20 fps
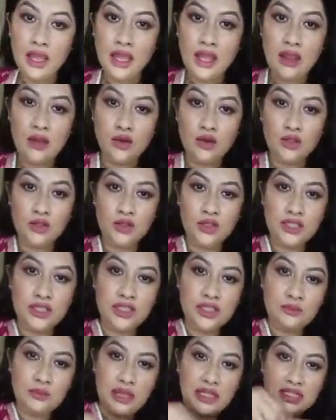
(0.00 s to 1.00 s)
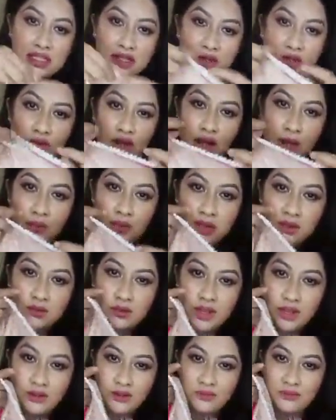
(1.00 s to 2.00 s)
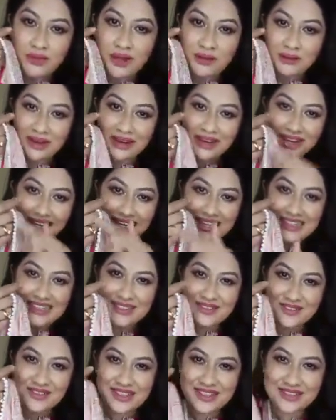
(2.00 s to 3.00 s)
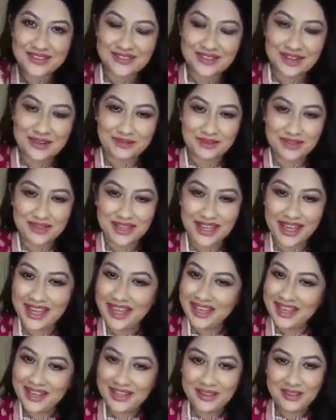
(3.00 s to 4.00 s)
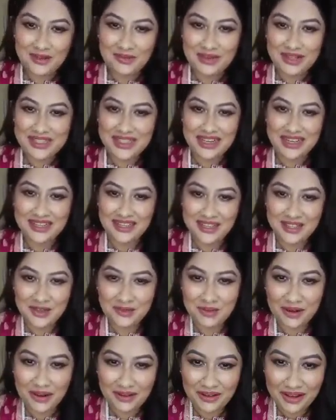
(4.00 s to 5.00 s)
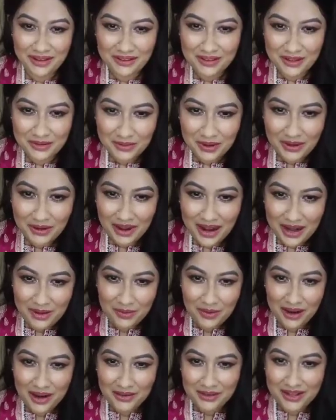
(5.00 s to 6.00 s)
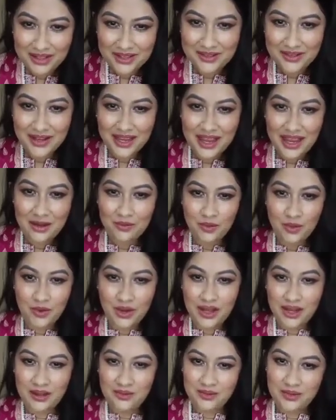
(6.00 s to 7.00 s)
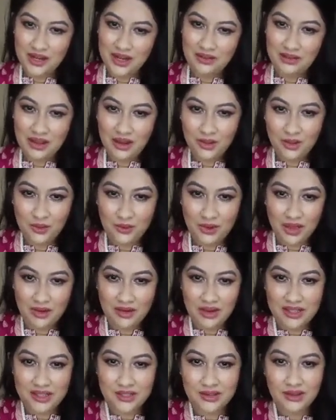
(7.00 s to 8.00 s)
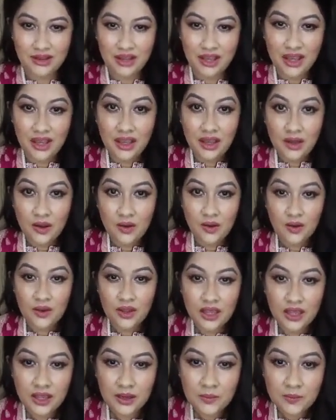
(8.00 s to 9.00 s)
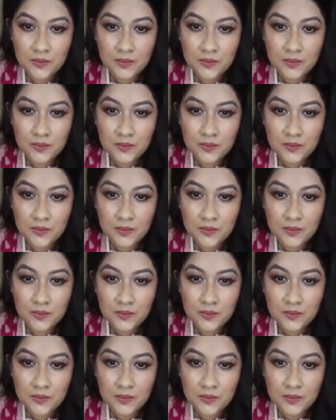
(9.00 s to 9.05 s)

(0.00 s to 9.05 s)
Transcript: এই অংশটার সাথে ম্যাচিং করে আমি একটু এরকমভাবে একটা লেস করেছি ওনার মধ্যে তোমরা চাইলে দিতেও পারো না দিতে পারো হ্যাঁ আপু কেমন আছো কে আপু আলহামদুলিল্লাহ ভালো তুমি কেমন আছো ওকে